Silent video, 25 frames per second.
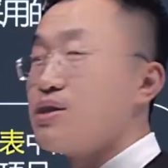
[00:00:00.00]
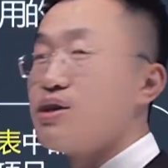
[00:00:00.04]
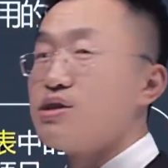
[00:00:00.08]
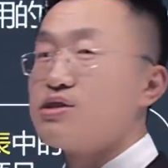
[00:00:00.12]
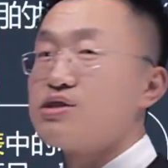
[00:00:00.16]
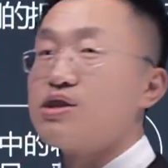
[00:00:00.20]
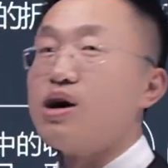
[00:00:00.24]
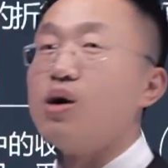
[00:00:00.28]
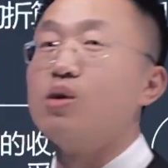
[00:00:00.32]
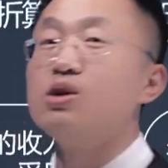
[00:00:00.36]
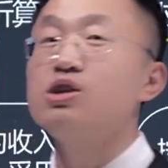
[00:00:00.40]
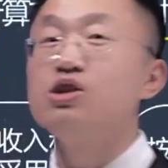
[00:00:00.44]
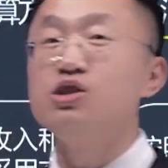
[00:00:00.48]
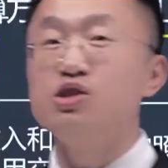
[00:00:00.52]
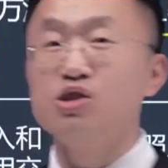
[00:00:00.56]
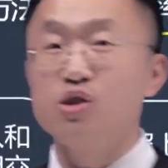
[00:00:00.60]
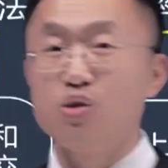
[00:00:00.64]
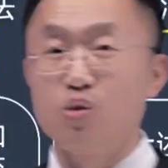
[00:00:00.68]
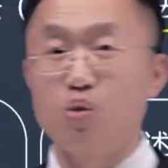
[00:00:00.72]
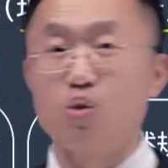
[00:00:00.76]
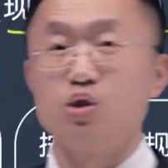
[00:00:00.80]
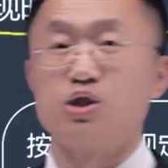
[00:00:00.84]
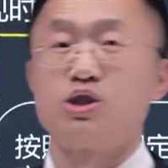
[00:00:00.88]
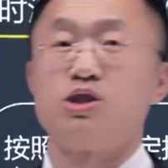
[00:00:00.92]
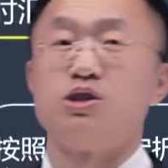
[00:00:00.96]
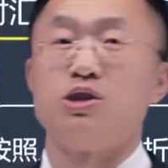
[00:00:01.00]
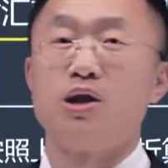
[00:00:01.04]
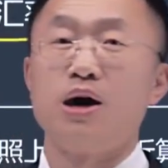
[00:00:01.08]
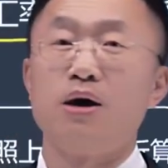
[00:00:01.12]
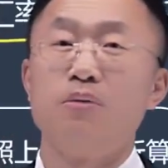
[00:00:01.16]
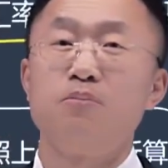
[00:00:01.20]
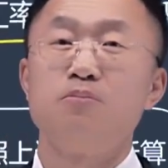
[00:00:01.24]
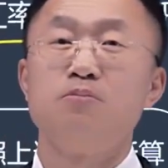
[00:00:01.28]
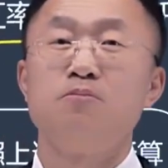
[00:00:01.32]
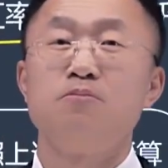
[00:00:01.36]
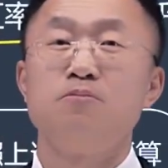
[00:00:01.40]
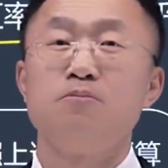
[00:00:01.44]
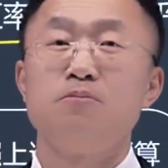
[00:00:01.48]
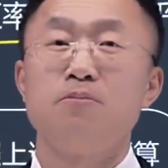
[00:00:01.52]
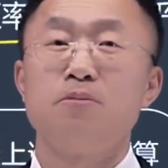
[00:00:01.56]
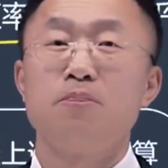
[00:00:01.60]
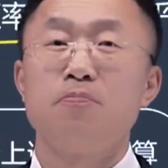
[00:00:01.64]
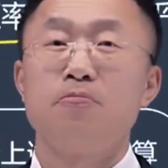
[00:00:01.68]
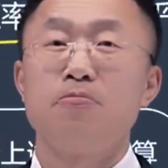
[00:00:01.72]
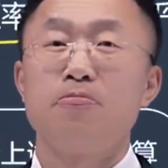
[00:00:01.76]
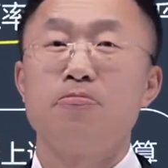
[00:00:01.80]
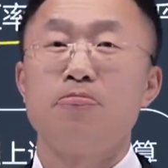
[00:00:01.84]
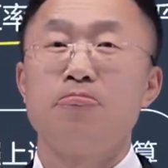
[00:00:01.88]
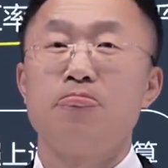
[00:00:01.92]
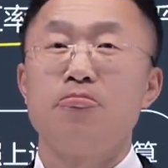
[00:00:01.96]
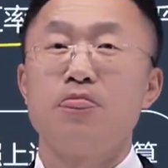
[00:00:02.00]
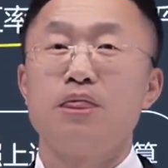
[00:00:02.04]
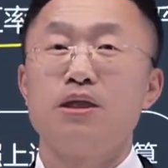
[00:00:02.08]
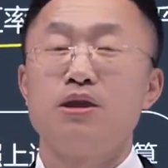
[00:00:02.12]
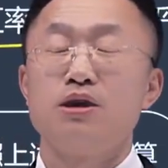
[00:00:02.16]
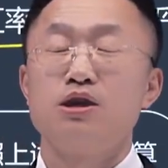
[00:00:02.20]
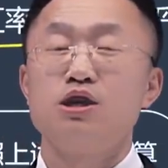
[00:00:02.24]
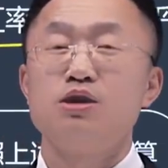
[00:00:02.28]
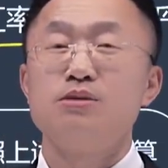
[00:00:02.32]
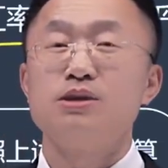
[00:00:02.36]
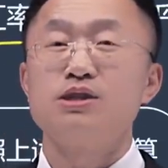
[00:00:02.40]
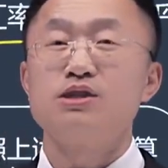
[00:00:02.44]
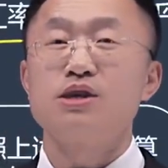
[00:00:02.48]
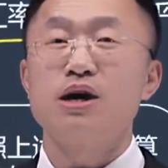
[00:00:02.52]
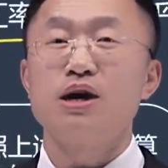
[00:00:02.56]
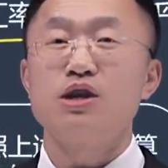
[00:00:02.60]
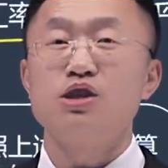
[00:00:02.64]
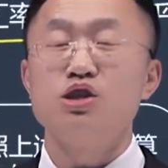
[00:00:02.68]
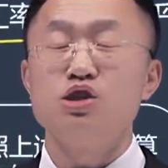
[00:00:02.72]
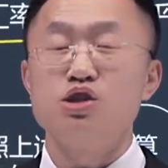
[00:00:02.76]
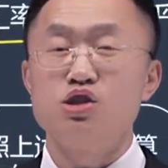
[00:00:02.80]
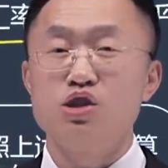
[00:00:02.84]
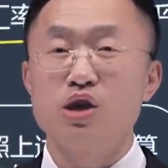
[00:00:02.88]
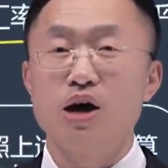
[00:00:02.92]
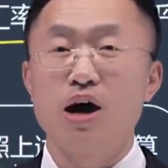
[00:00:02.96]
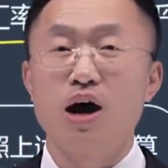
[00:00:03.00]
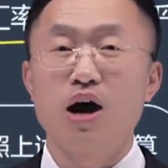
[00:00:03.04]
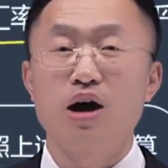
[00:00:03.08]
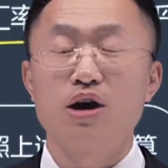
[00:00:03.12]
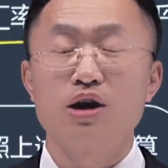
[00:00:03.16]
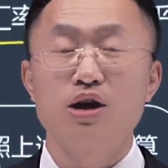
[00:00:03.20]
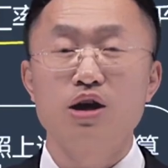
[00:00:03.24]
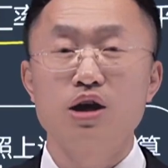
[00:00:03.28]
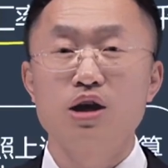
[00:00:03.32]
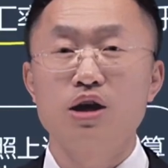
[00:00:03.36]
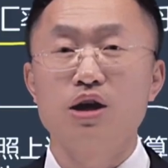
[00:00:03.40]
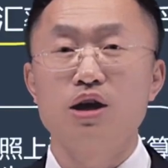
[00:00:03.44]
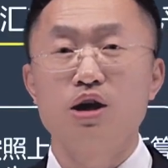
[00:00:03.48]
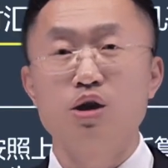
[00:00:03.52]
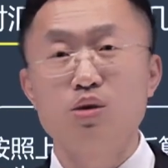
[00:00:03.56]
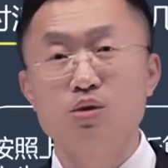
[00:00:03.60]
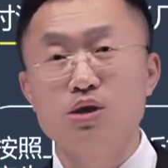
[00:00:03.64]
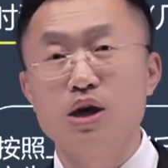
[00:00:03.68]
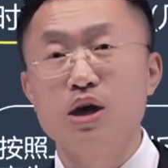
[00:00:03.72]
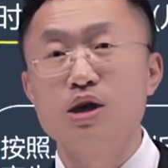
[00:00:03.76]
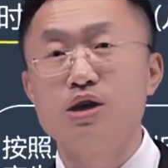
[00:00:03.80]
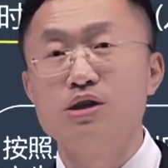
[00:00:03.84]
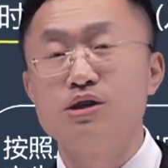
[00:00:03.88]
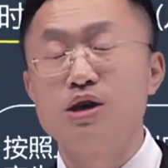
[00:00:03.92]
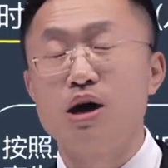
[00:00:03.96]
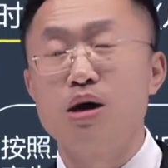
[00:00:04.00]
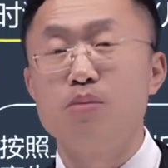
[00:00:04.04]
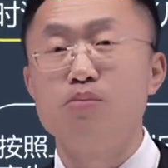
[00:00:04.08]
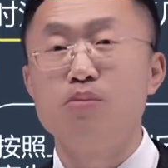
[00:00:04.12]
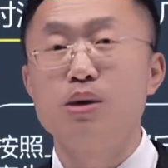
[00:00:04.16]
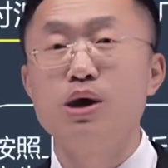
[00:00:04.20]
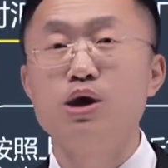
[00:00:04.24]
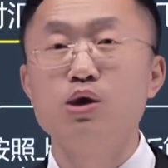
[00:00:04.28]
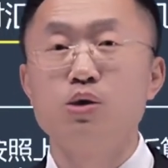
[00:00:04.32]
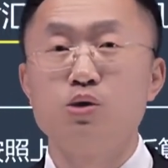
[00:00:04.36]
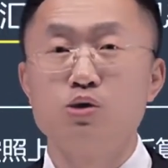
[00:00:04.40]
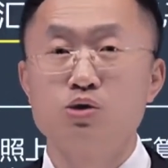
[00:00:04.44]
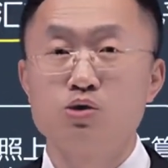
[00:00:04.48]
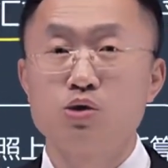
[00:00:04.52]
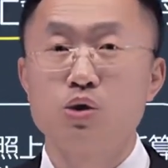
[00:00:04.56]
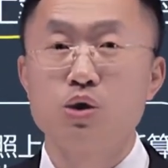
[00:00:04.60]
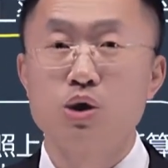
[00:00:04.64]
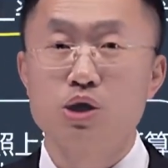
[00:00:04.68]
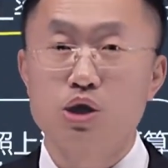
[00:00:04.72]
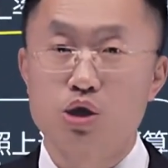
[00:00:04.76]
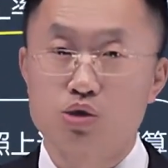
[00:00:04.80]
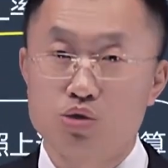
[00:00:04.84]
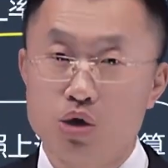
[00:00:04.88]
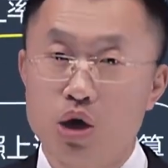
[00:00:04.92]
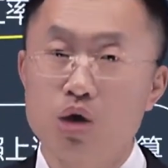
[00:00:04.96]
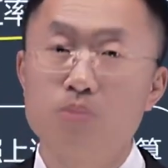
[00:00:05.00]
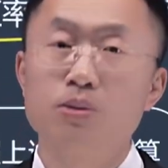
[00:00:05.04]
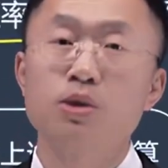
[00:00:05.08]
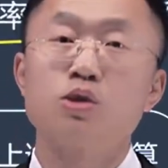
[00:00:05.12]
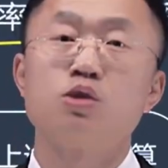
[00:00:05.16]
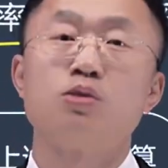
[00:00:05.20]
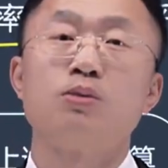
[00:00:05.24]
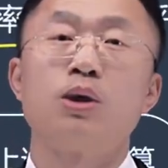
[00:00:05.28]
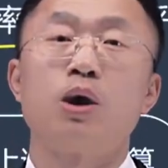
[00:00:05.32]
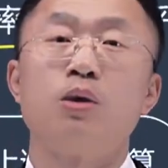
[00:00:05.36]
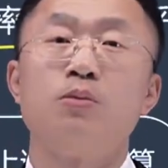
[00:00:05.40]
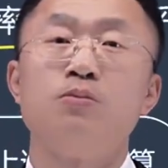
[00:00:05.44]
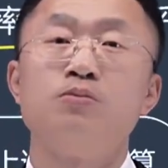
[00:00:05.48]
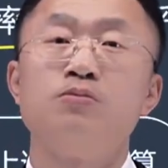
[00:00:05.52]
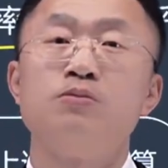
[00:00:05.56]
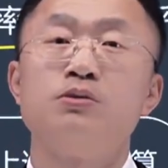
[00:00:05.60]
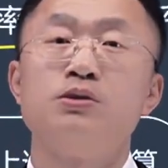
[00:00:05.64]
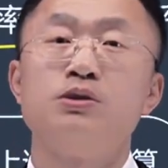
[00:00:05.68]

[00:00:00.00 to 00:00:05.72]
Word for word: 呢，早已经过时了。因为在以前，二零零六年以前没有所有者权益变动表，